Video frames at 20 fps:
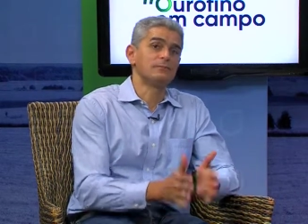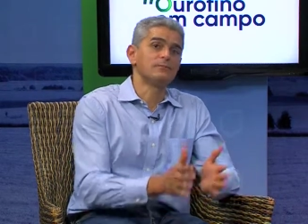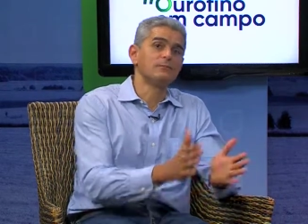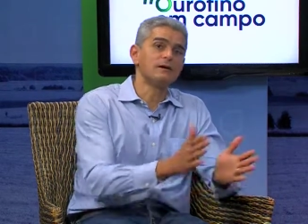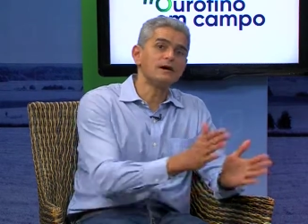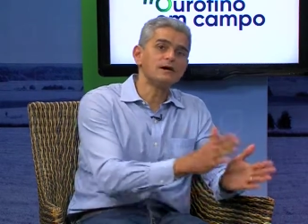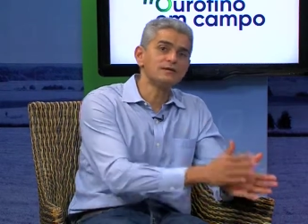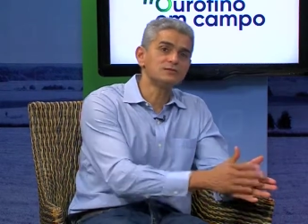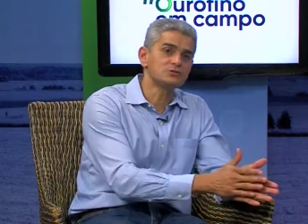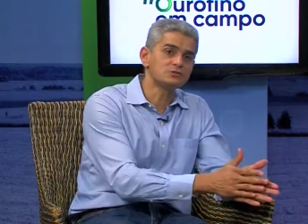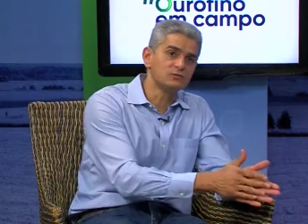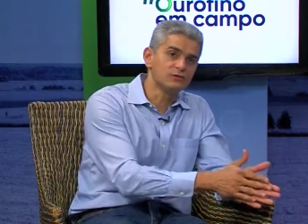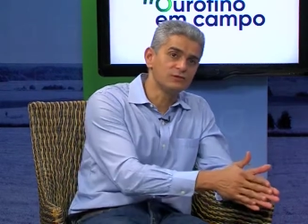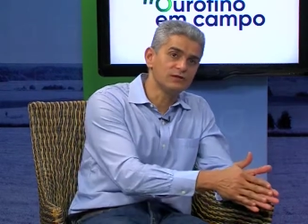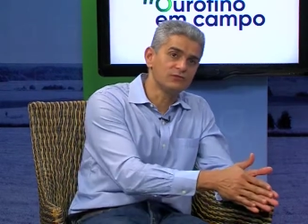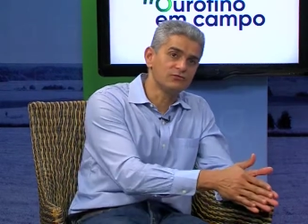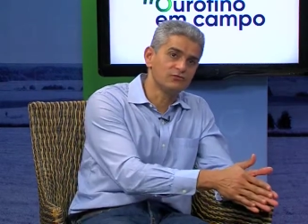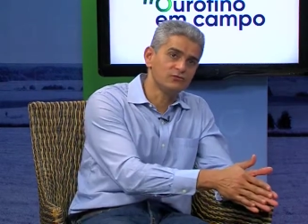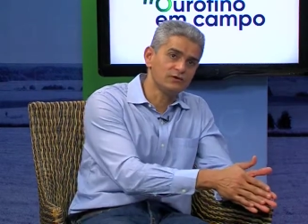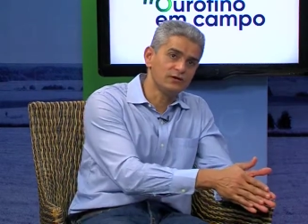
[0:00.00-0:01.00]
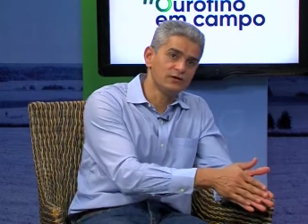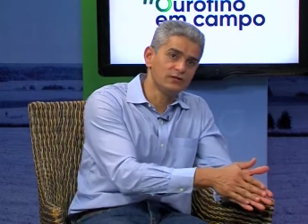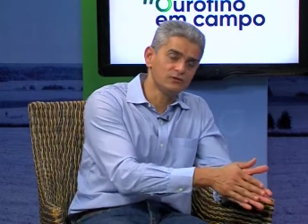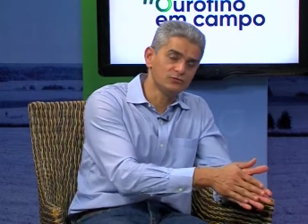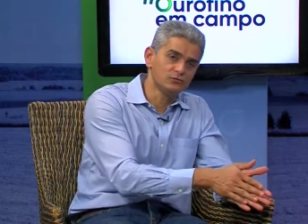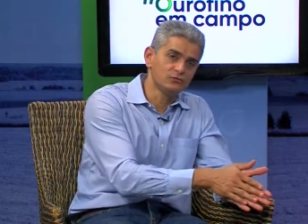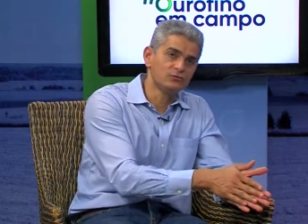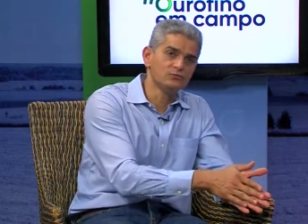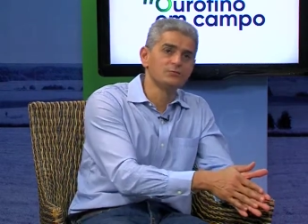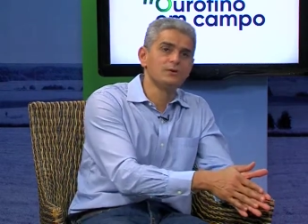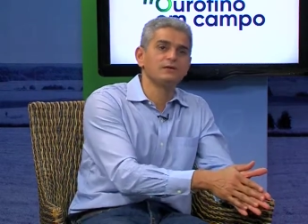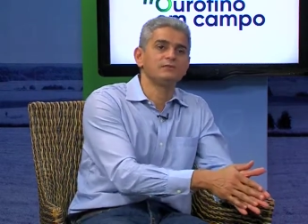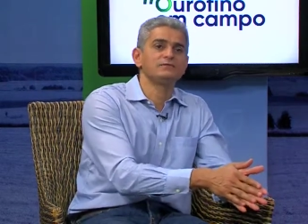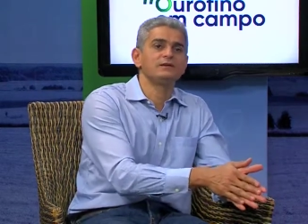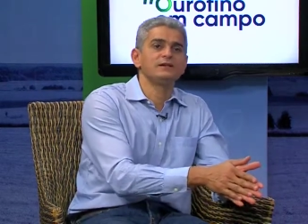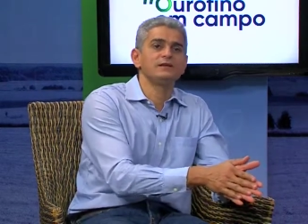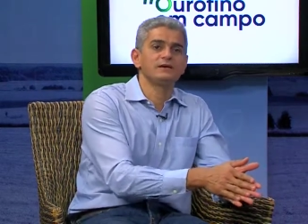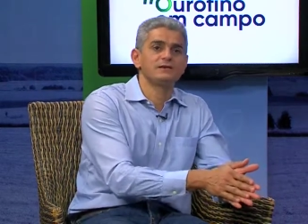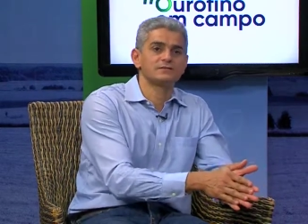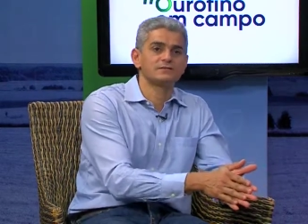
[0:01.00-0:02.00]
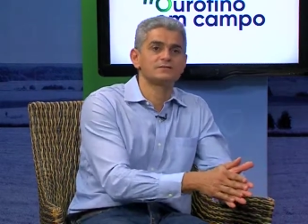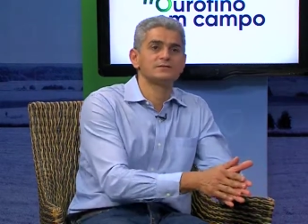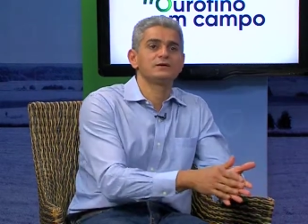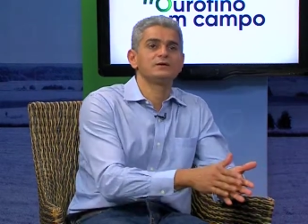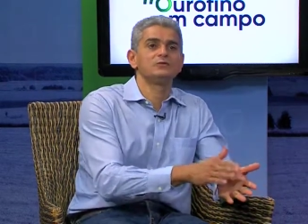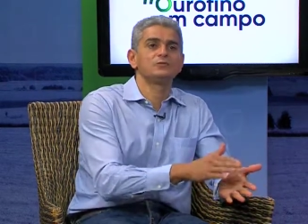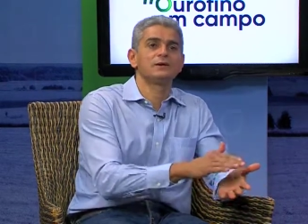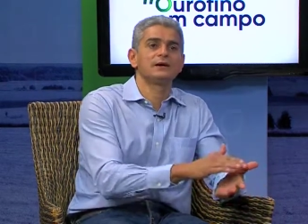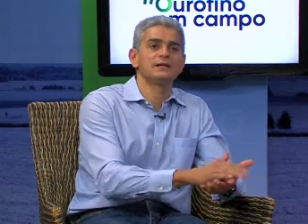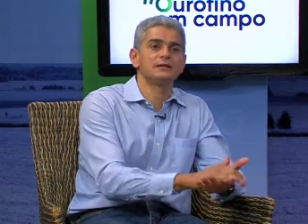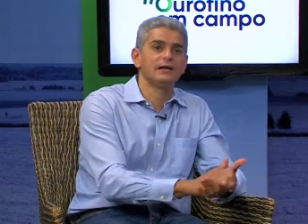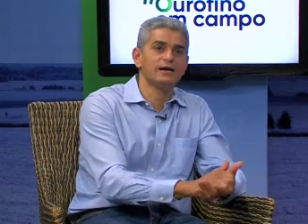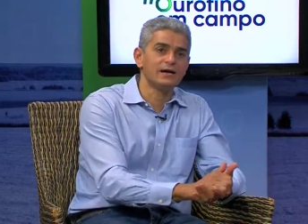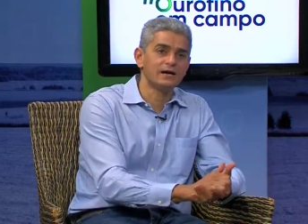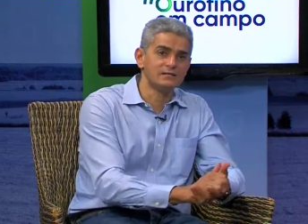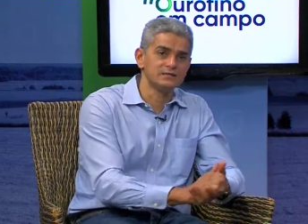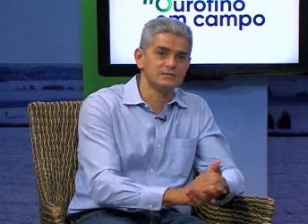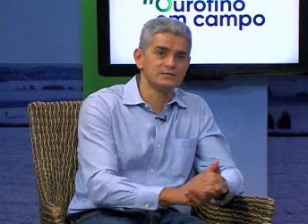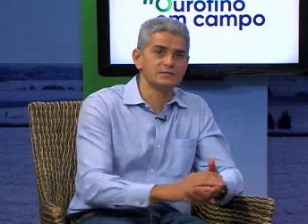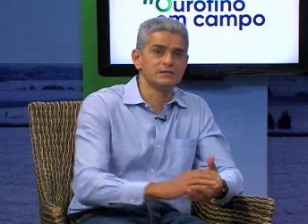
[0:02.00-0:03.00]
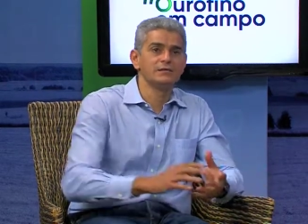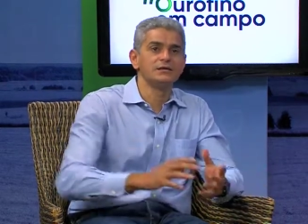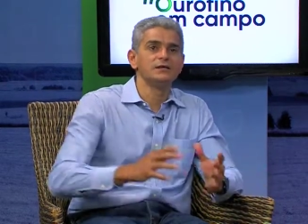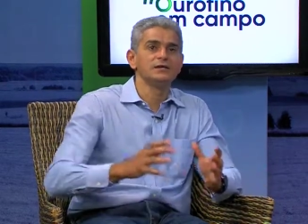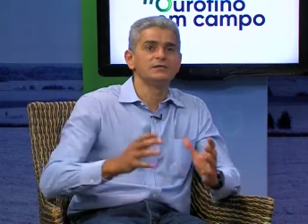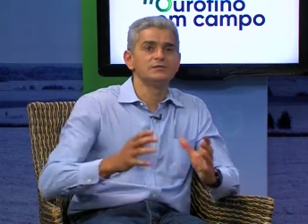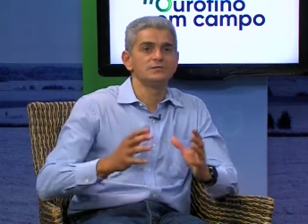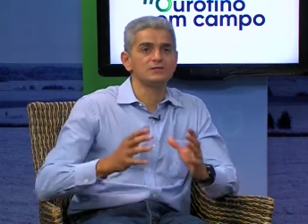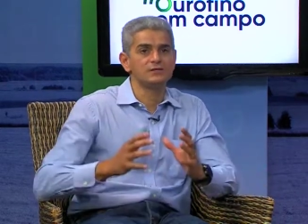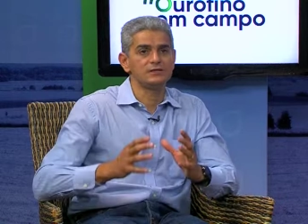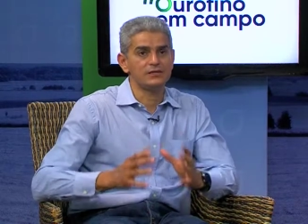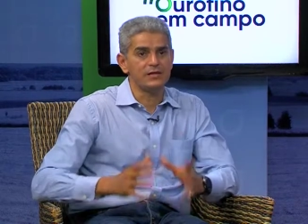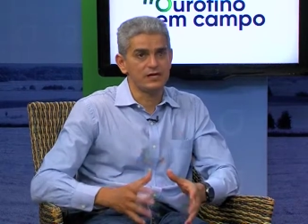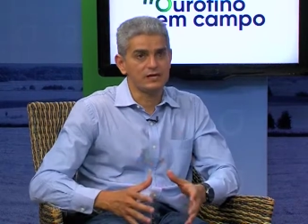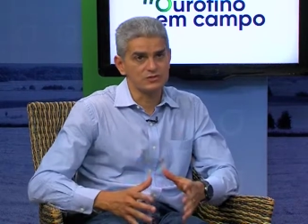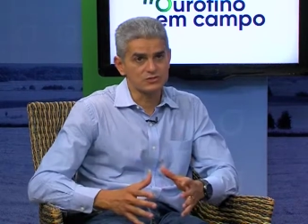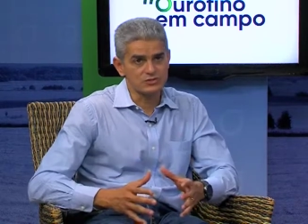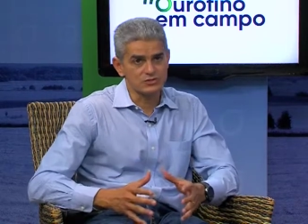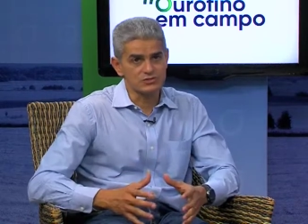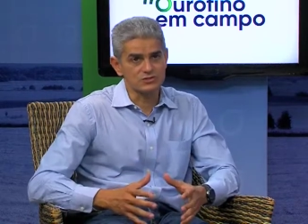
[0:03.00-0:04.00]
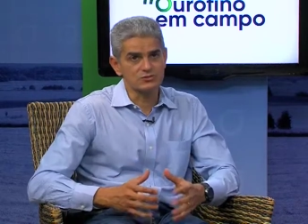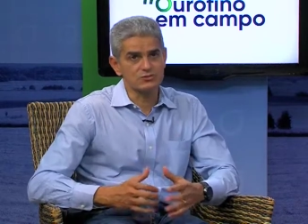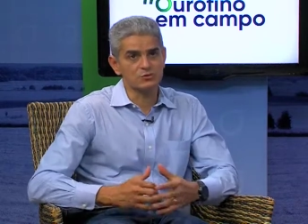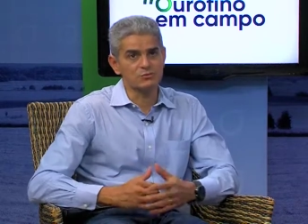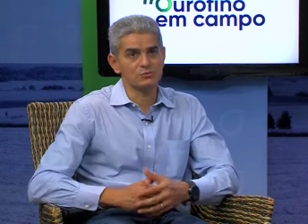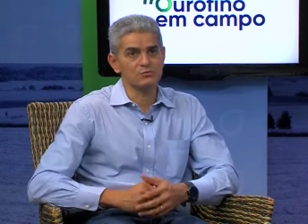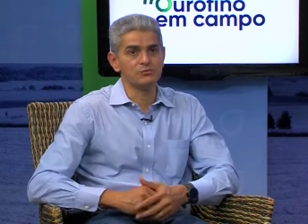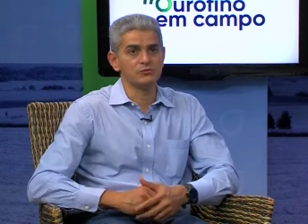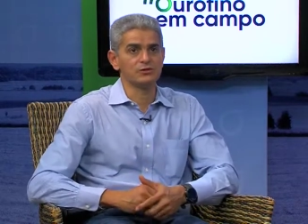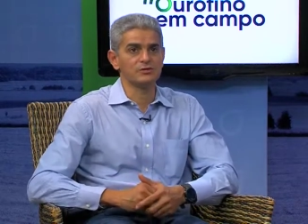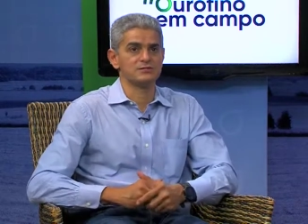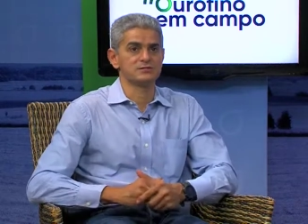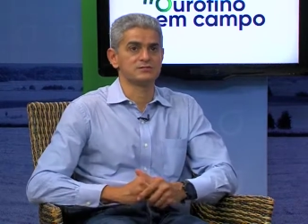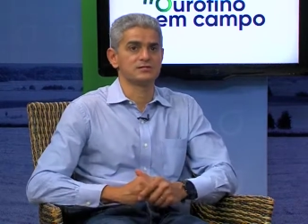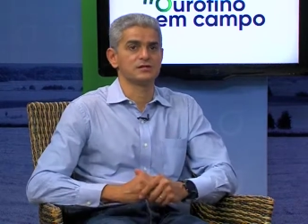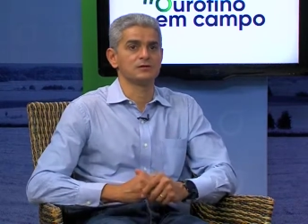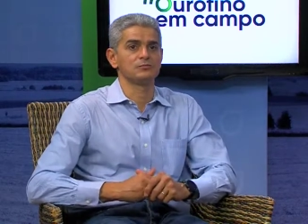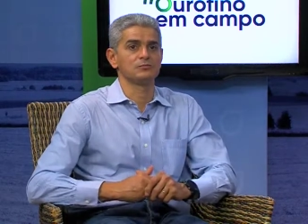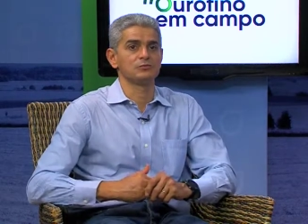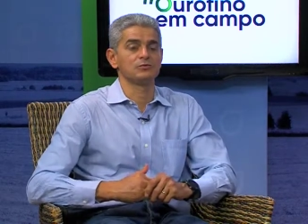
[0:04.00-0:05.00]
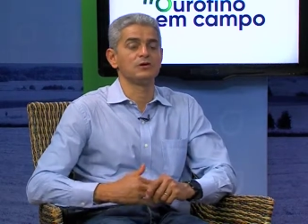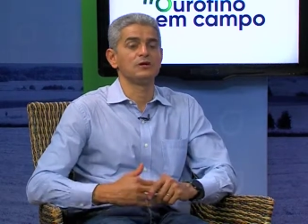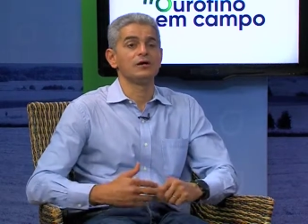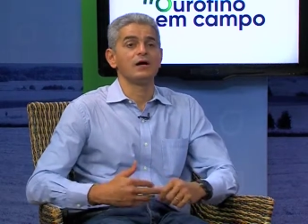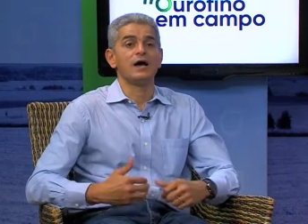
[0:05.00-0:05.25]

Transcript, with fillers: Mas quando é feito uma avaliação, uma análise de testes, como por exemplo